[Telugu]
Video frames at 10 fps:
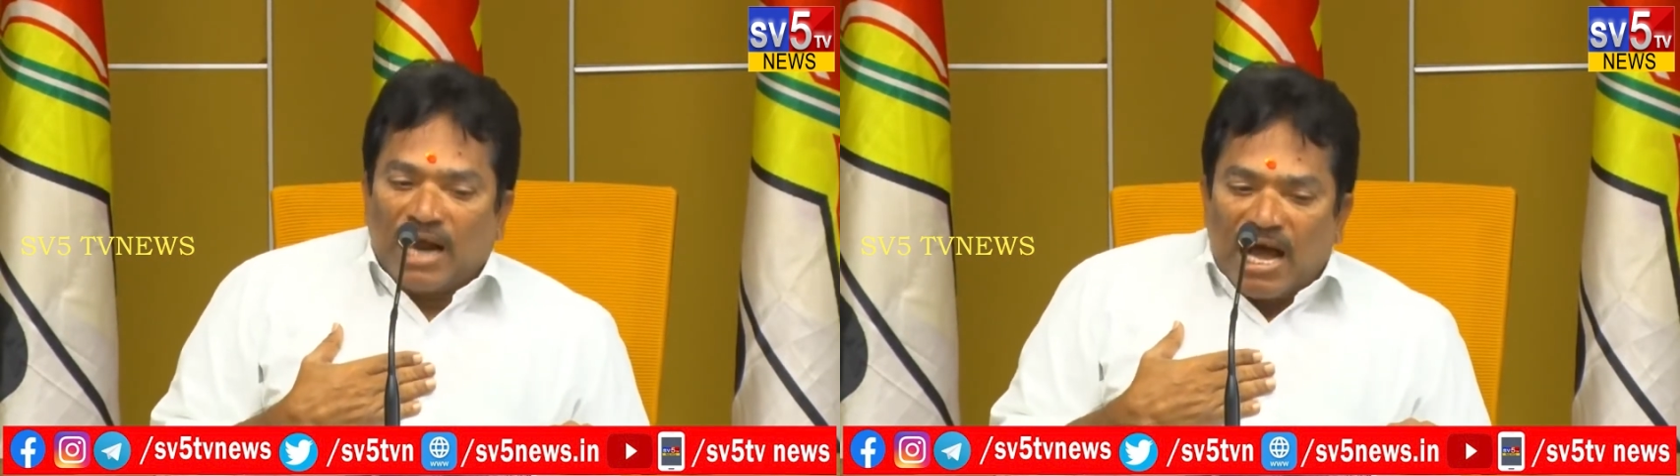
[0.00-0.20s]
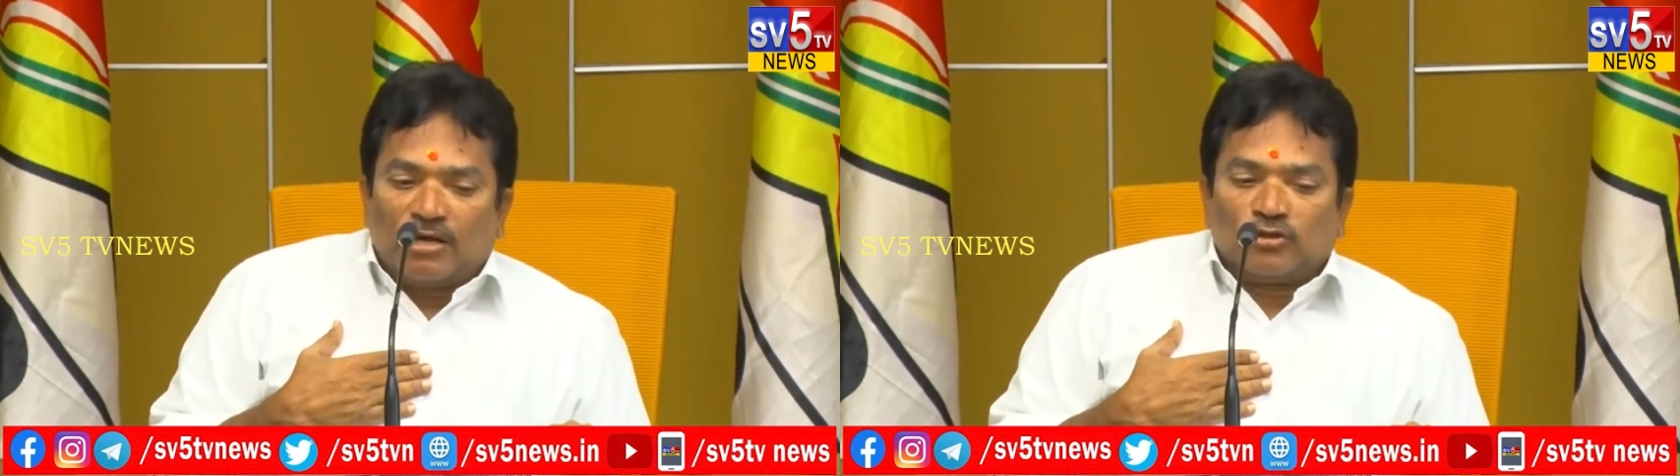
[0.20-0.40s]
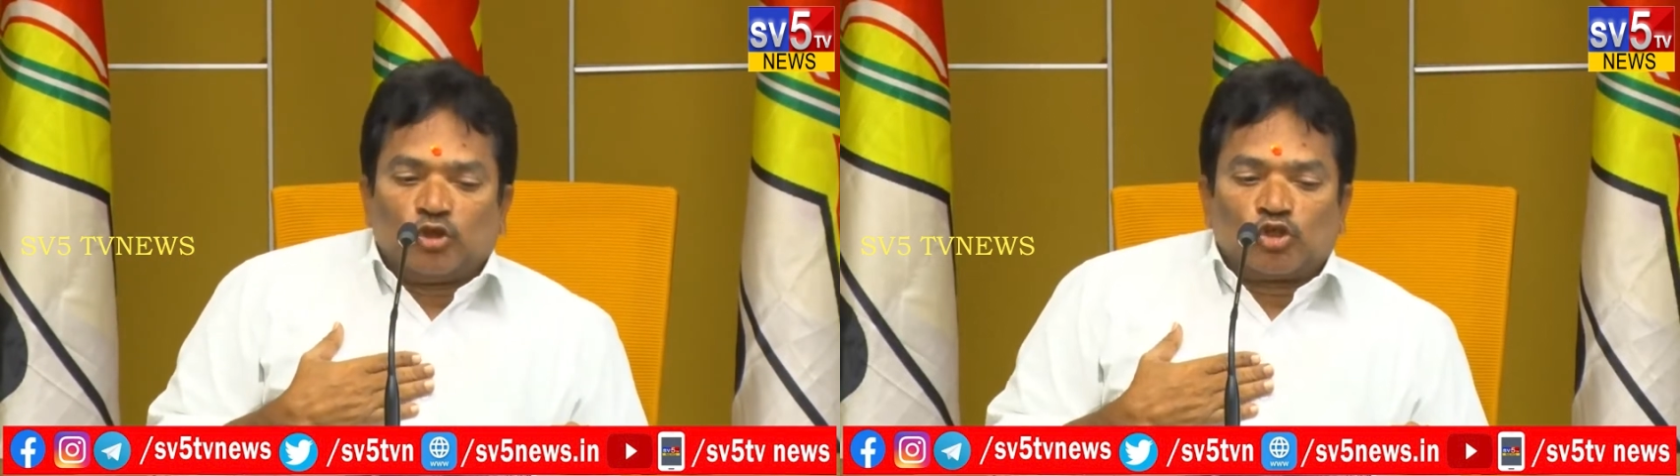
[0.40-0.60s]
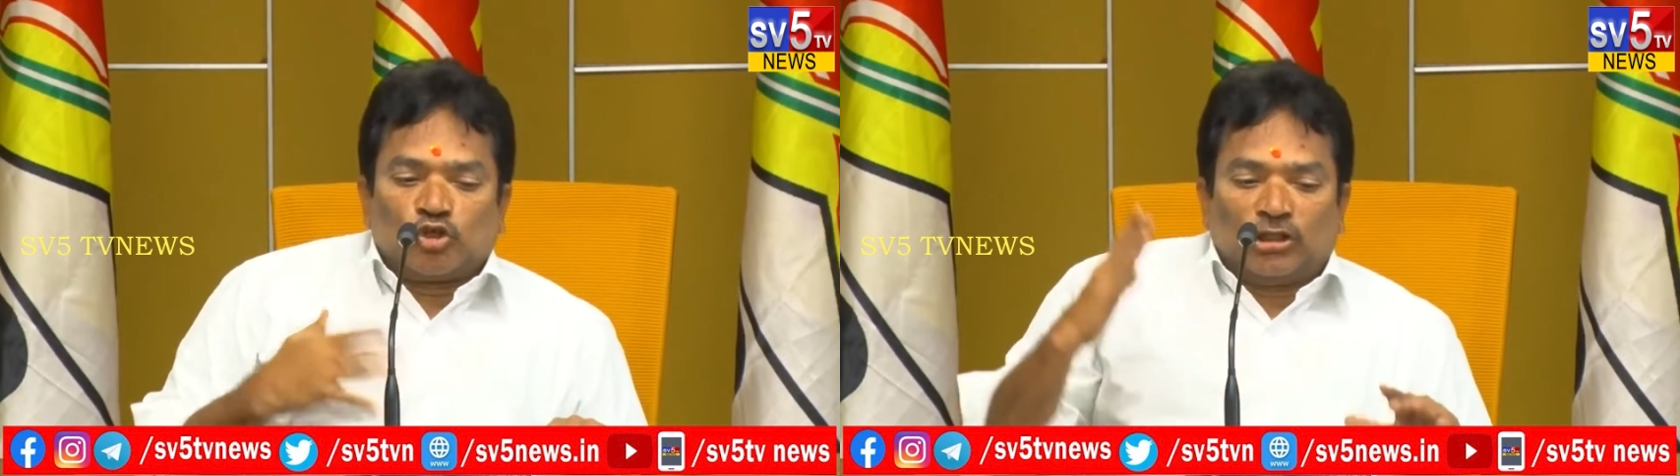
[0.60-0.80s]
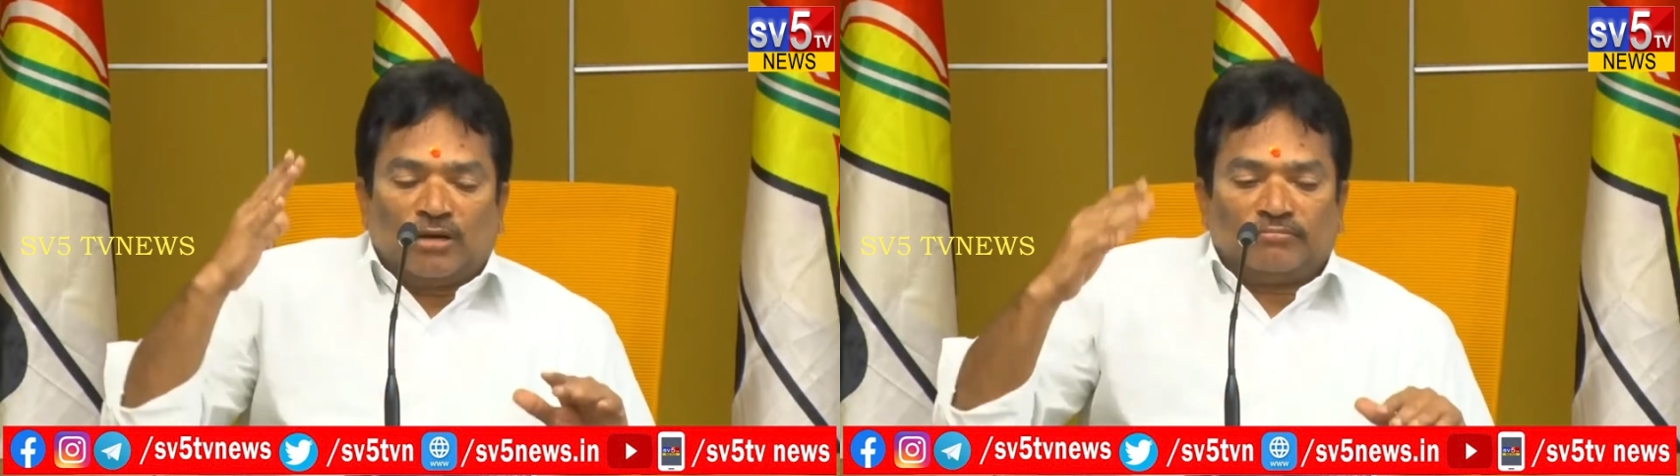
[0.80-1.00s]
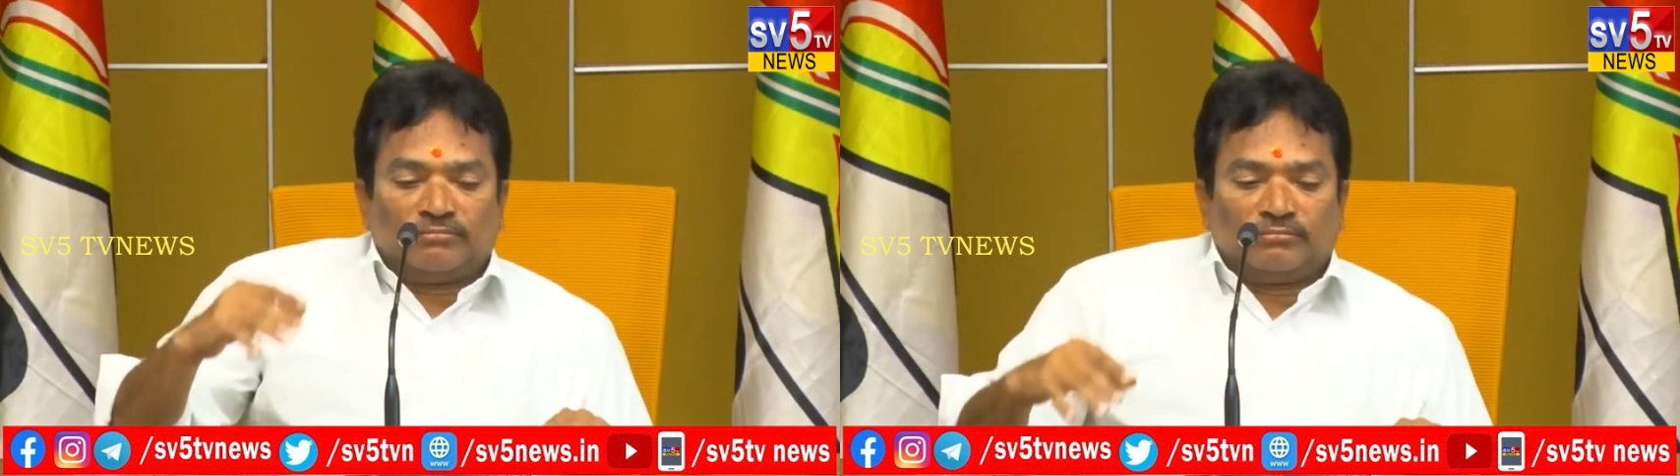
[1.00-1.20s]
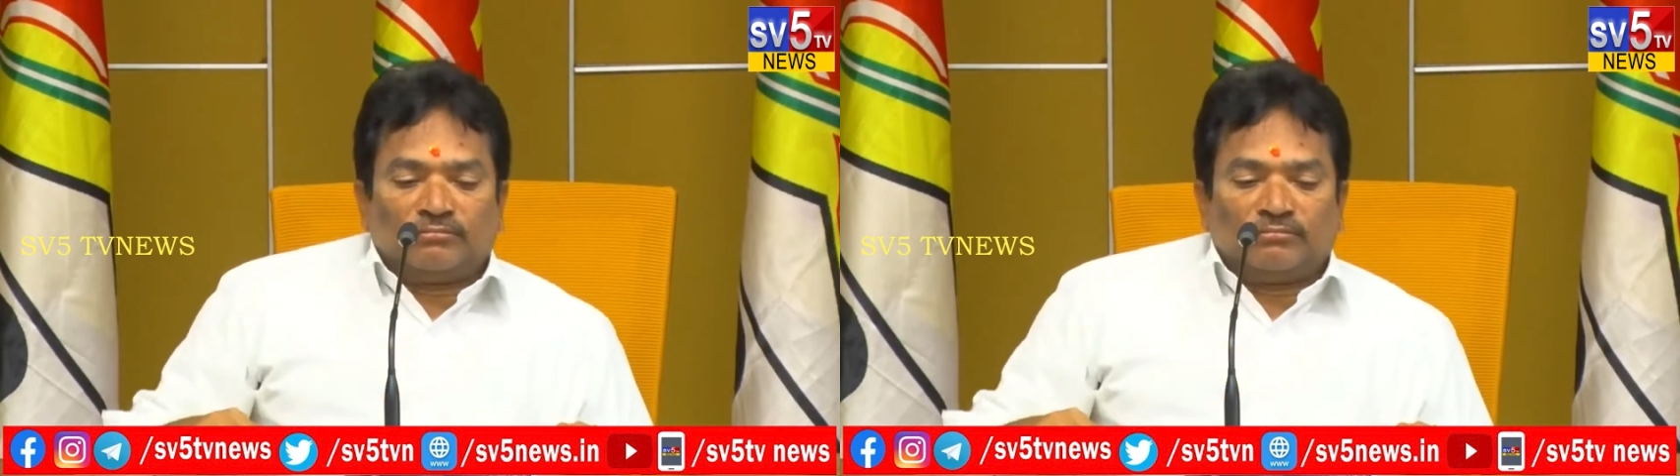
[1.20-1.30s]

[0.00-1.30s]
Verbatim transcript: రా చూసుకుందాం